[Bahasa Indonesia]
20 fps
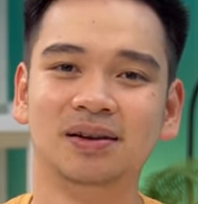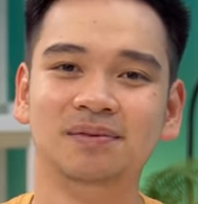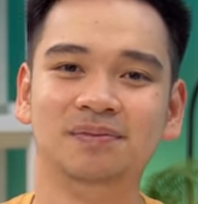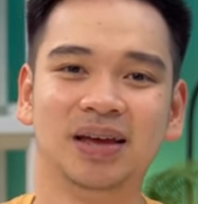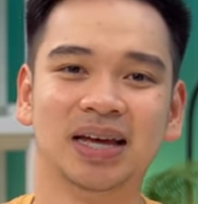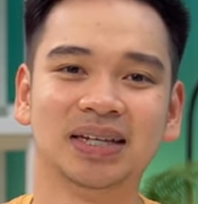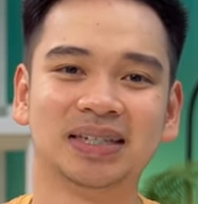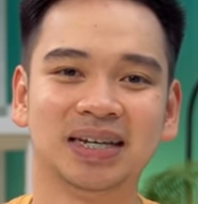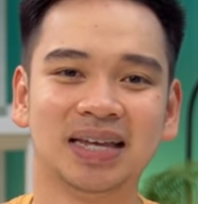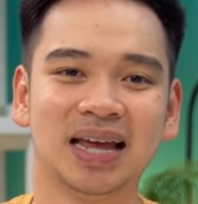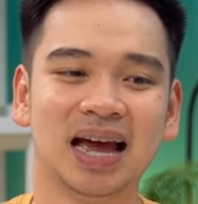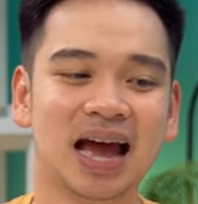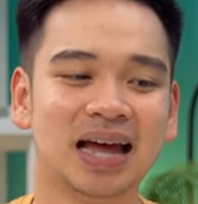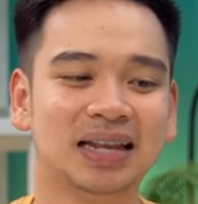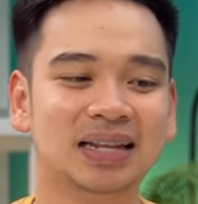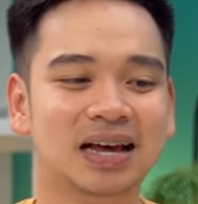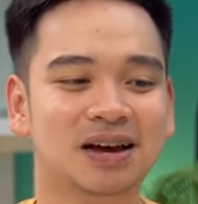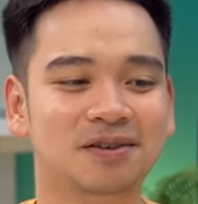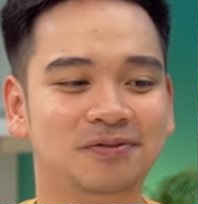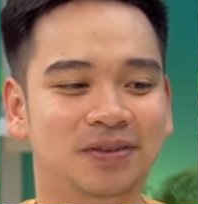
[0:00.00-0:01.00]
Biasanya
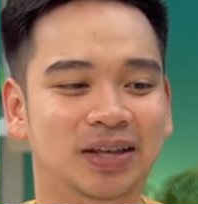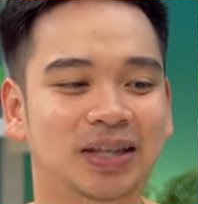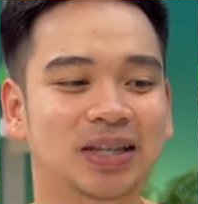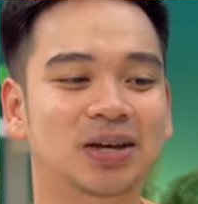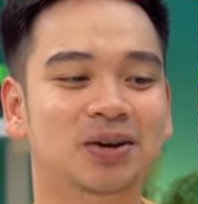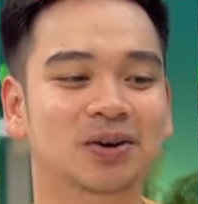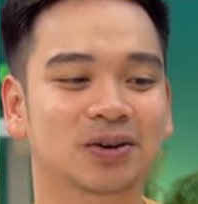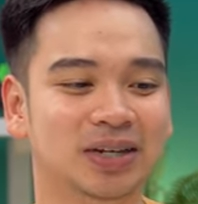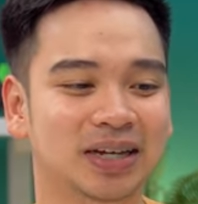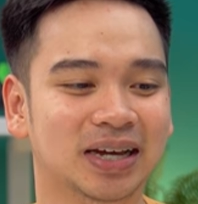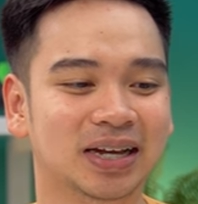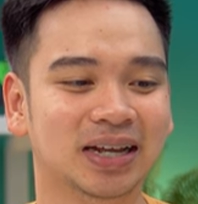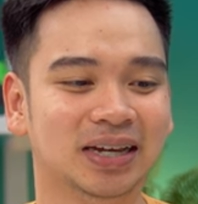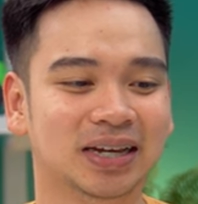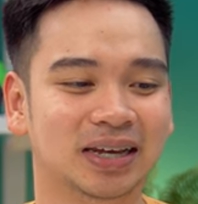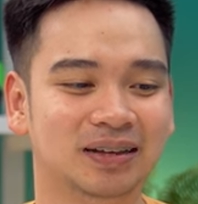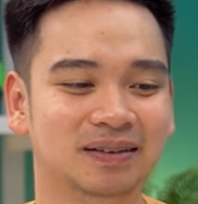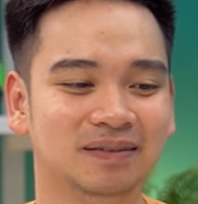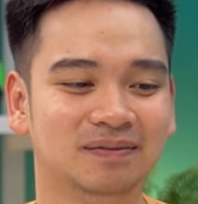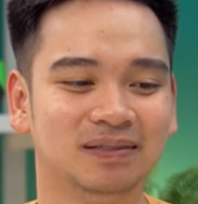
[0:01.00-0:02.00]
ada videonya
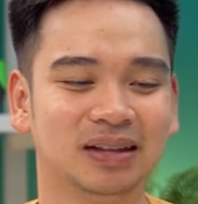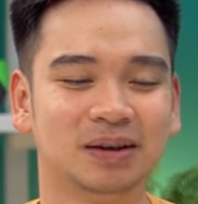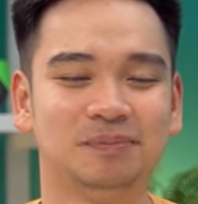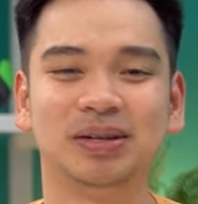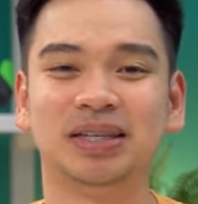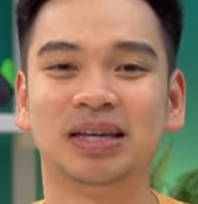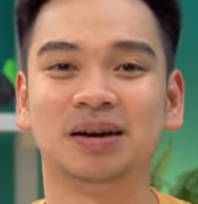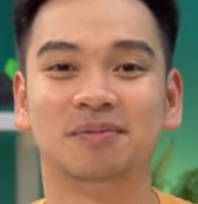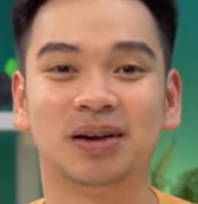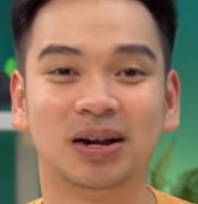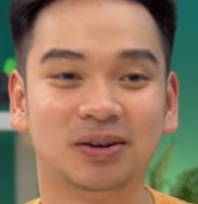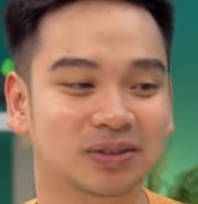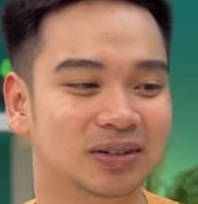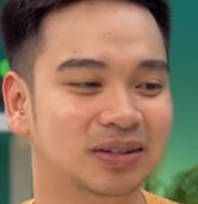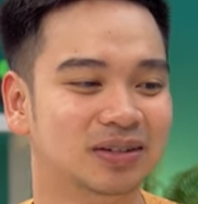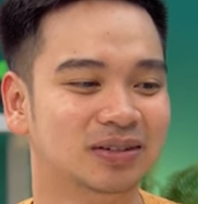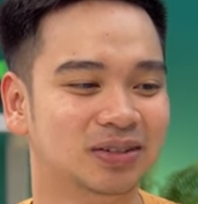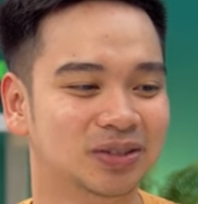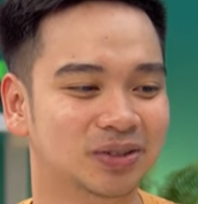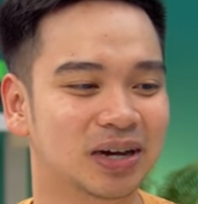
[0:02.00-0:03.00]
lagi. Tapi Jabra
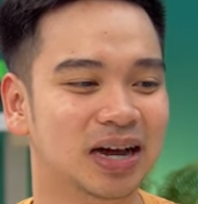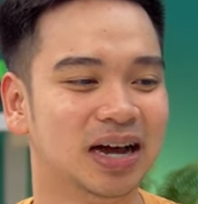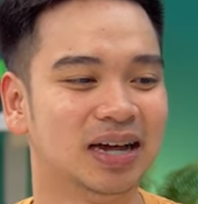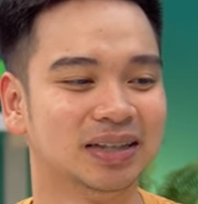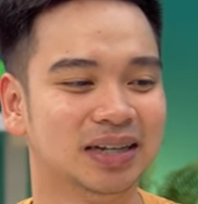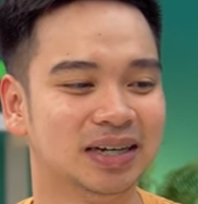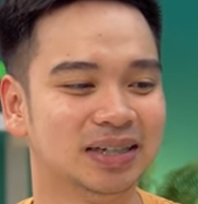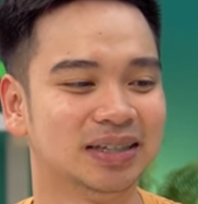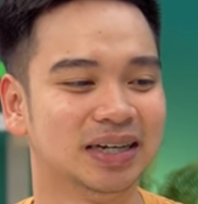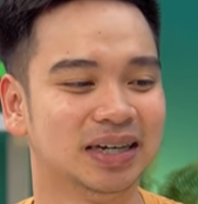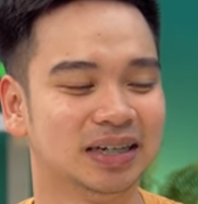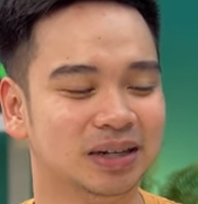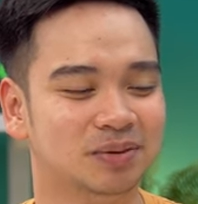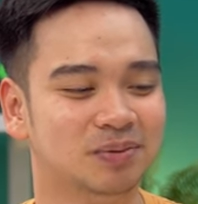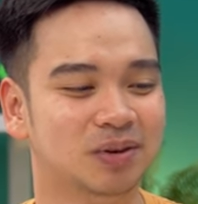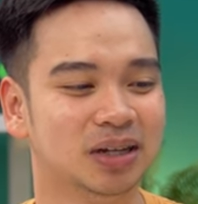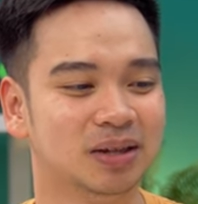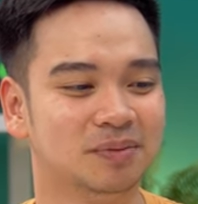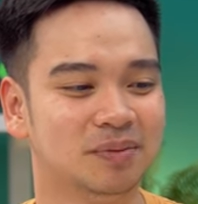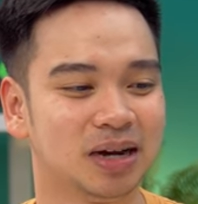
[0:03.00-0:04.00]
juga ada sih yang di
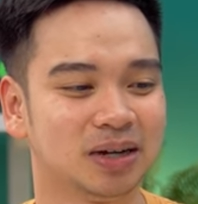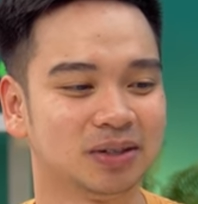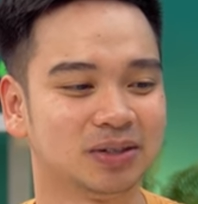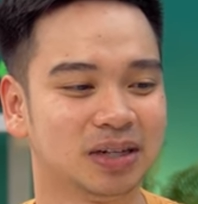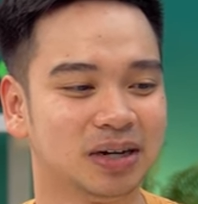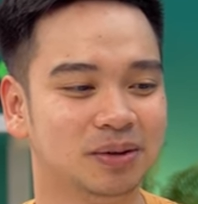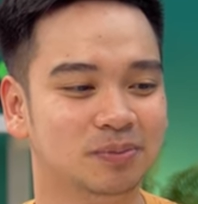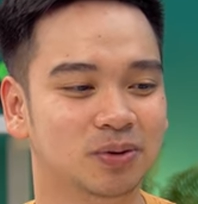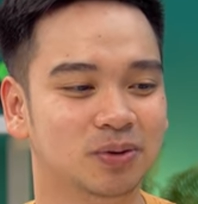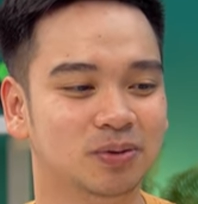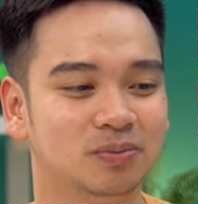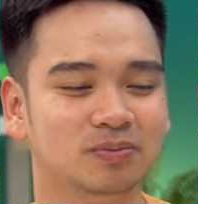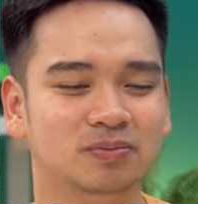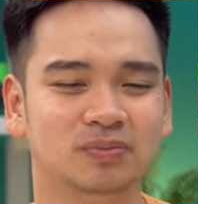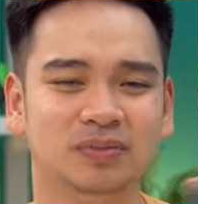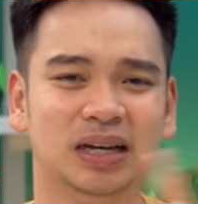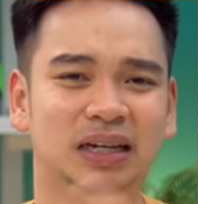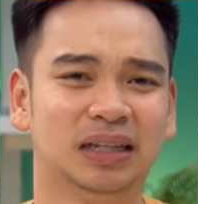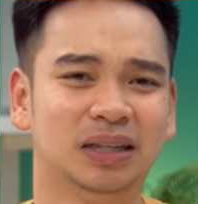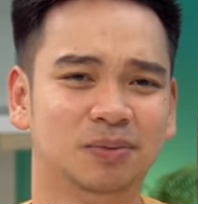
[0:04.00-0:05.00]
bawah 500 ribu,
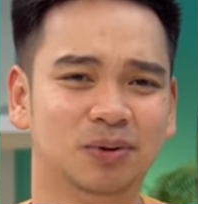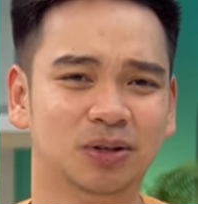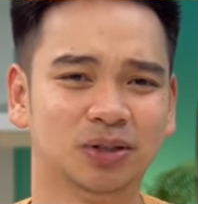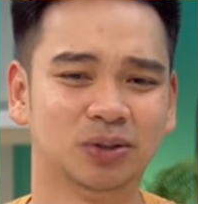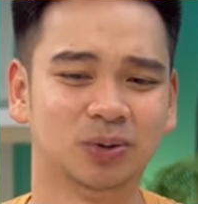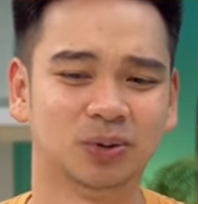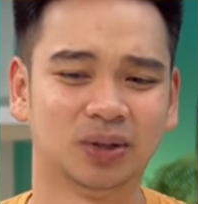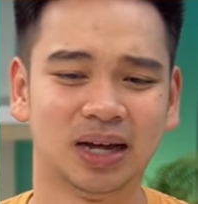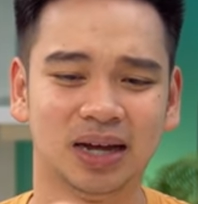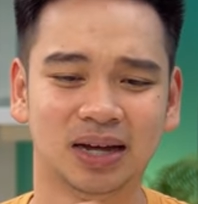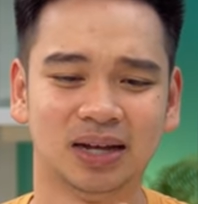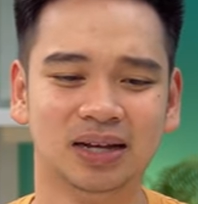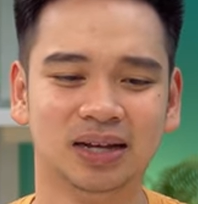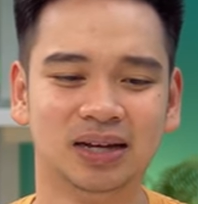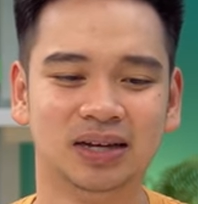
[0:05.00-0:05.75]
yang di bos juta.